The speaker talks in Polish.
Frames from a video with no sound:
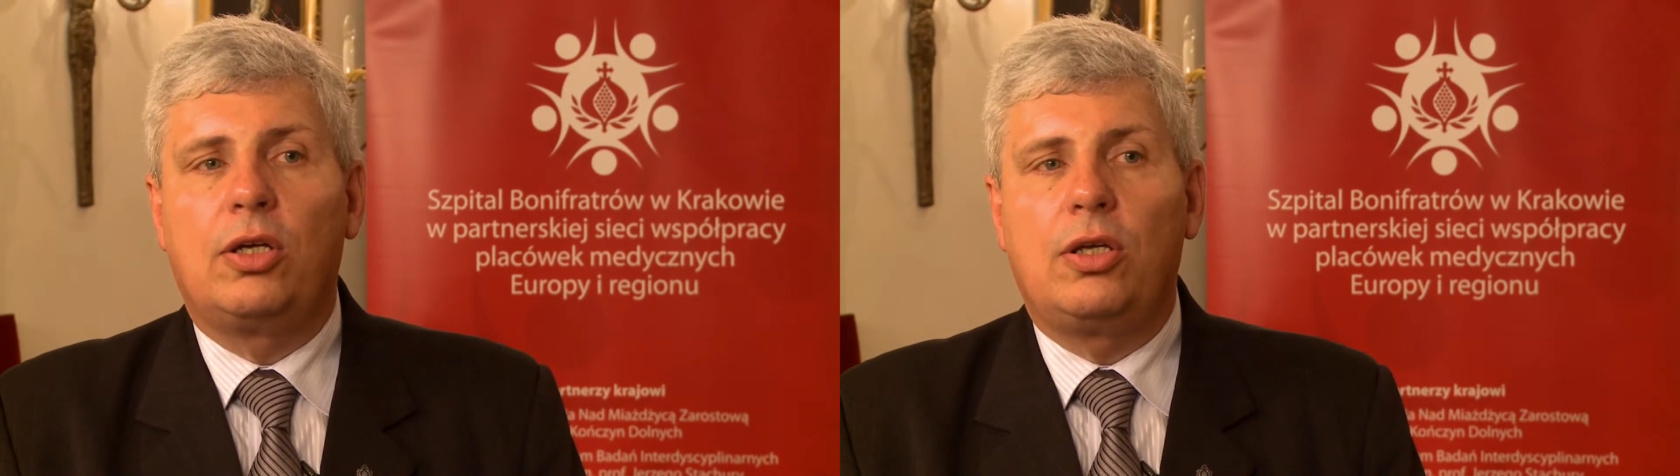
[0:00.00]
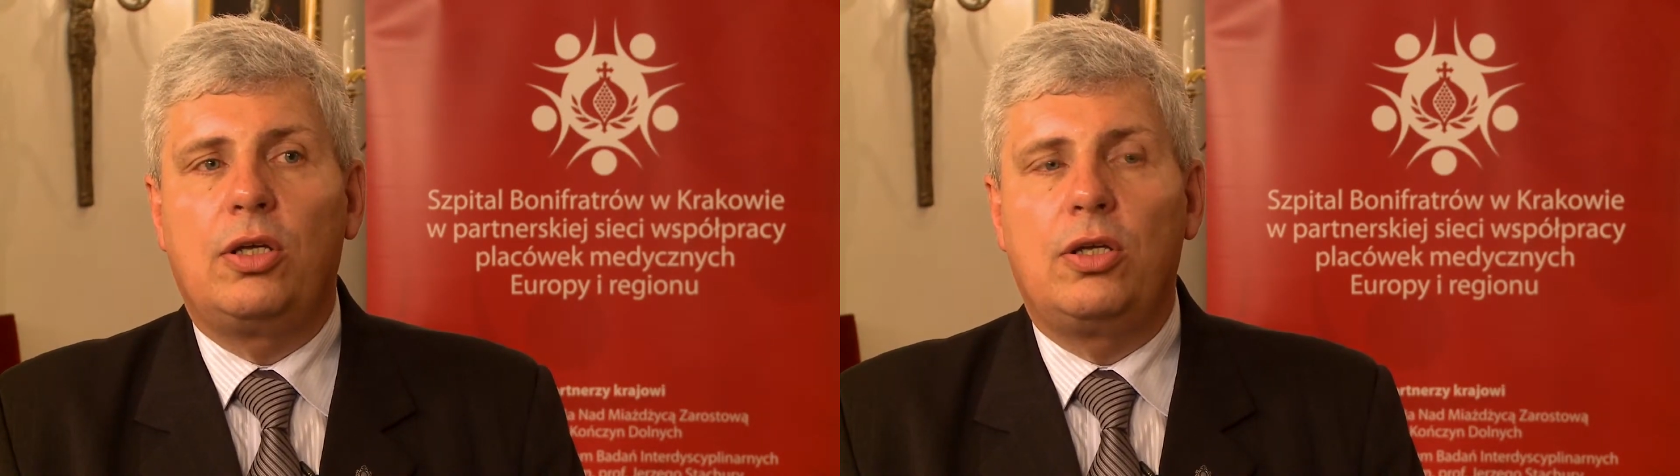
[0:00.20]

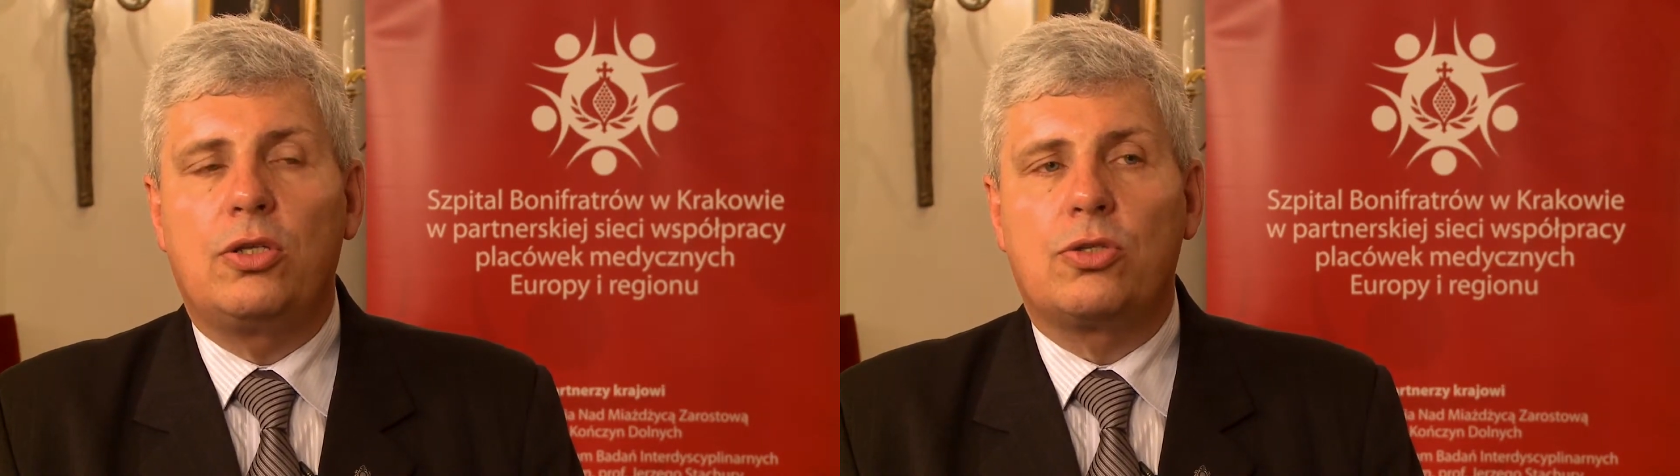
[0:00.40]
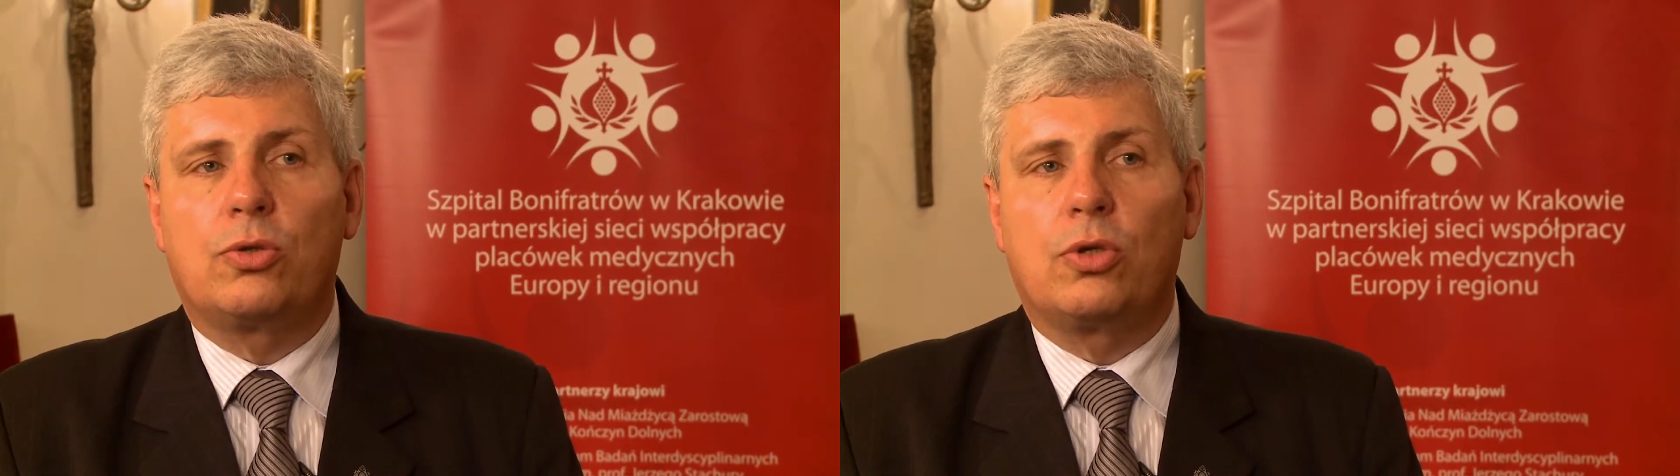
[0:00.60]

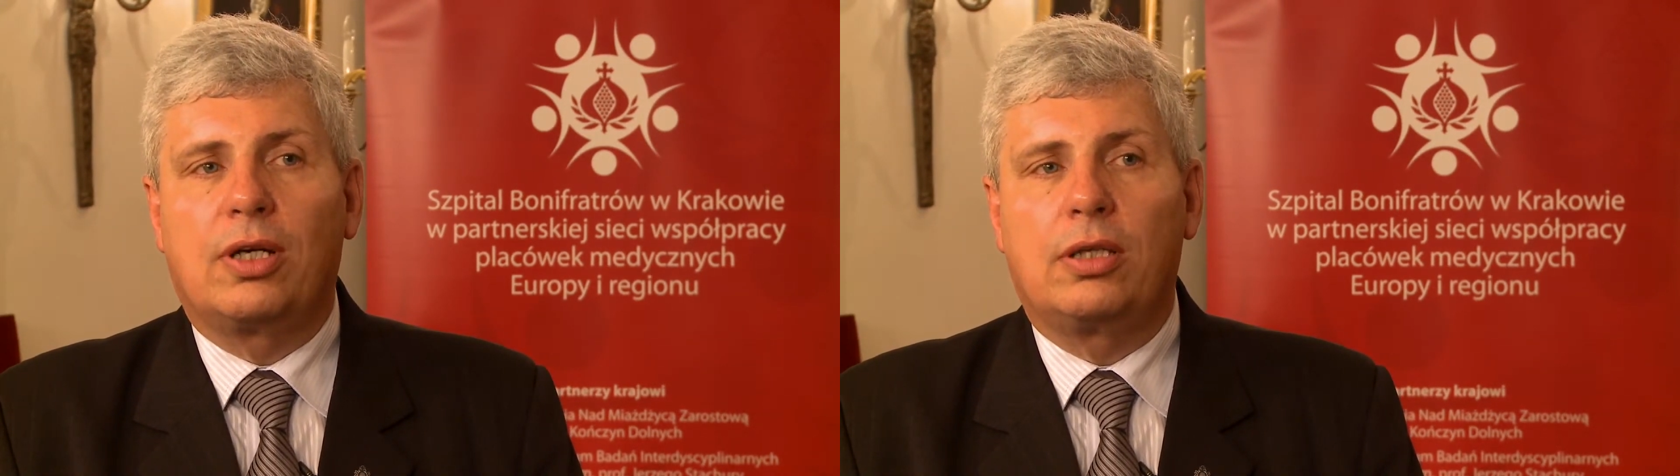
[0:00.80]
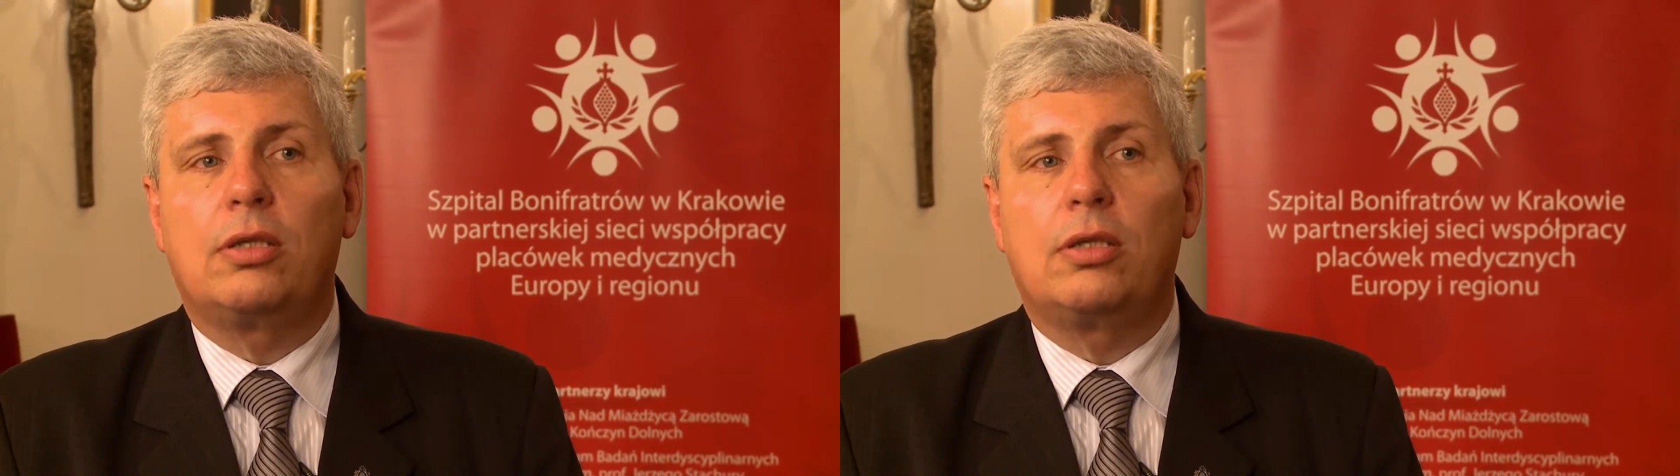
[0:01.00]
y, są to